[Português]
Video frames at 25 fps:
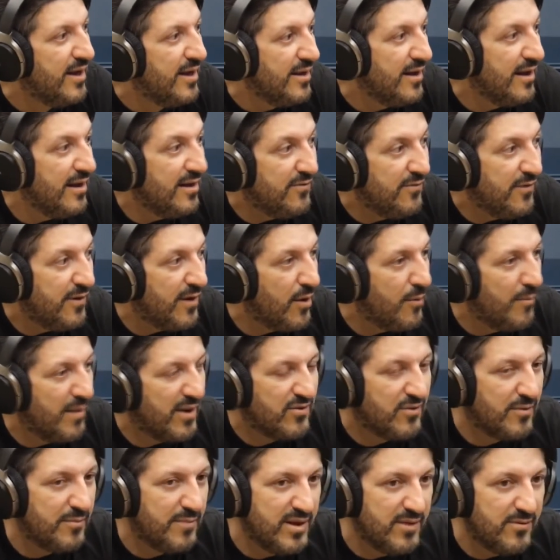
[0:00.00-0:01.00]
E eles ficam
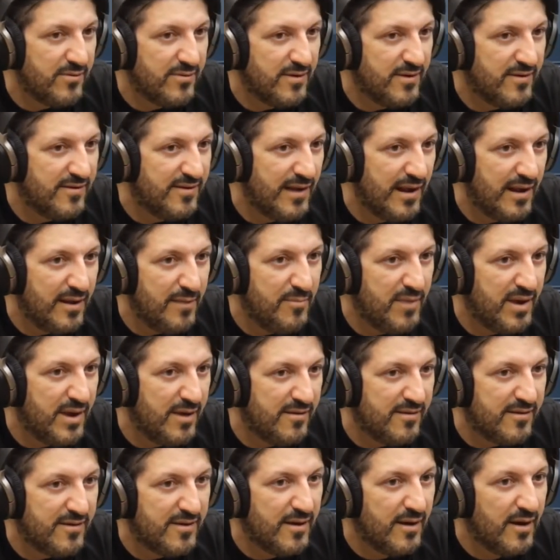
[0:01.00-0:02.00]
mais ou menos nesse
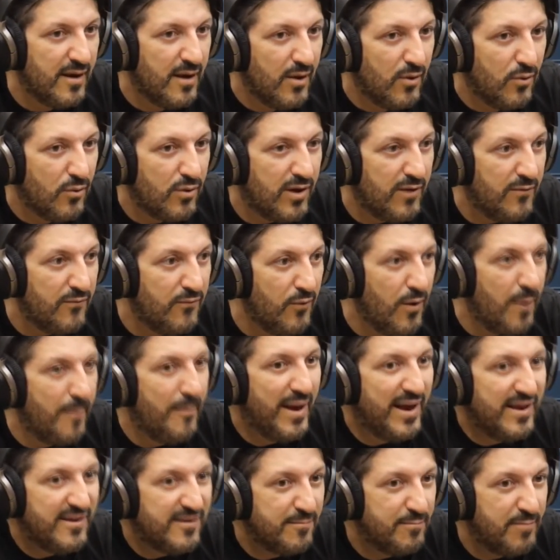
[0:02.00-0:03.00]
limite. O que voa
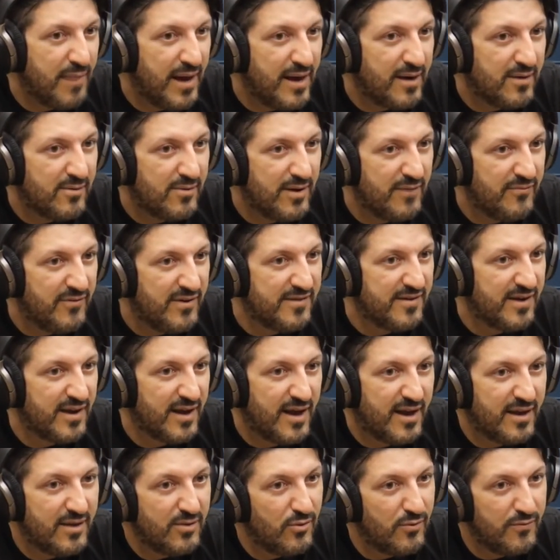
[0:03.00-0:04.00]
mais perto, ele vai
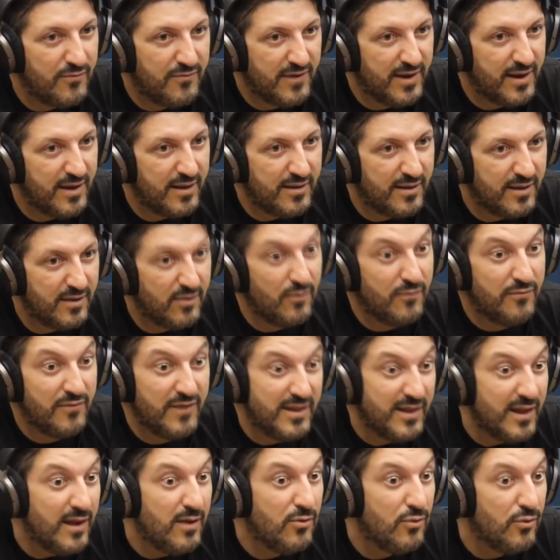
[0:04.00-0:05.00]
chegar a 90,
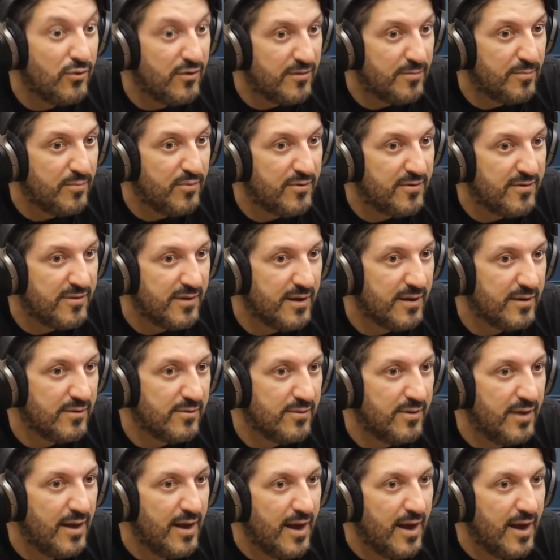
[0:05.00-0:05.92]
92%.